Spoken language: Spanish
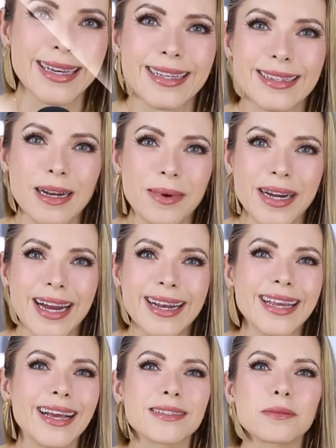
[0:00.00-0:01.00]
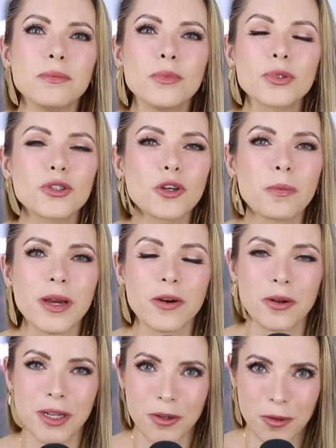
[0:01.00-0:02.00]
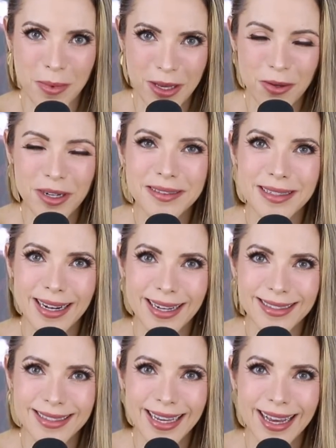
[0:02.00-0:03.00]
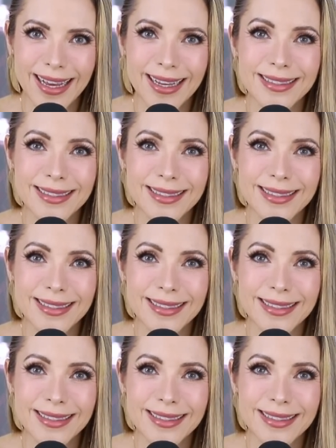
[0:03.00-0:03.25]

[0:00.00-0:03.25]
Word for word: Que trabajarías mucho mejor y con mayor excelencia